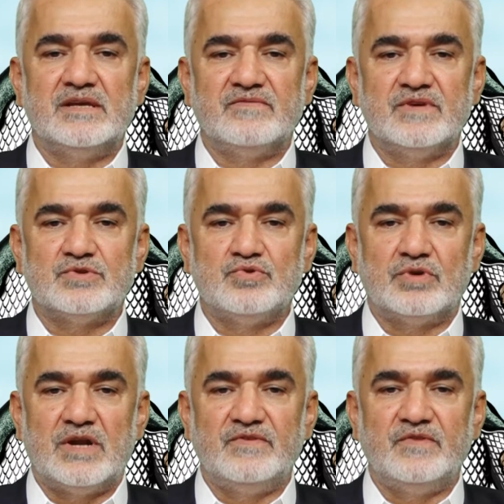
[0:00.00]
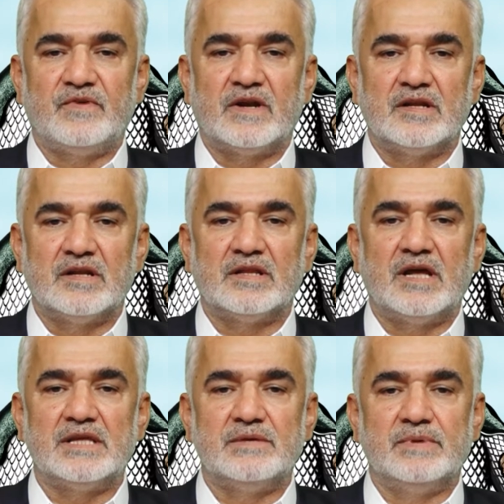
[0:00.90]
ve coğrafi farklılıklar
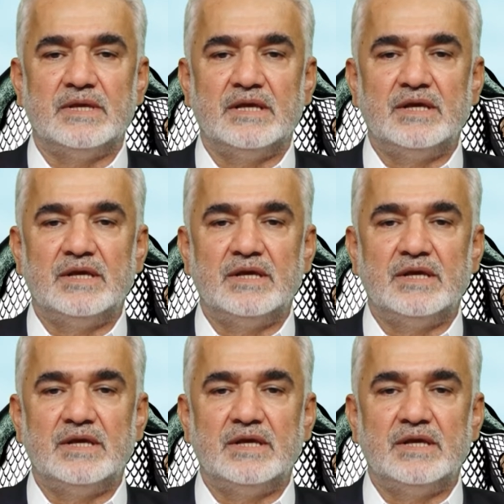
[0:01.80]
gibi